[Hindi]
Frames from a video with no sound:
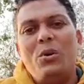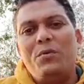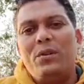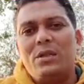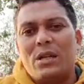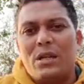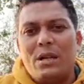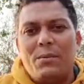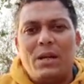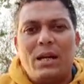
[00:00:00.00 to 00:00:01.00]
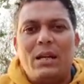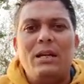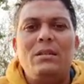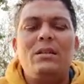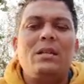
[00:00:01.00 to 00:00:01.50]
वही फीस करना पड़ेगा और
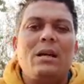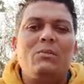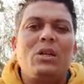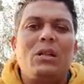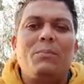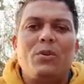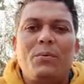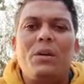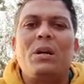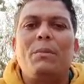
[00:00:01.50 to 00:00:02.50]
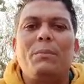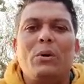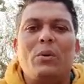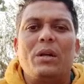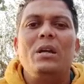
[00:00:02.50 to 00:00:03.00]
इसी से आप ज़्यादा प्रॉफिट कमा
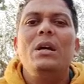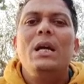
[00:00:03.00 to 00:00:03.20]
पाओगे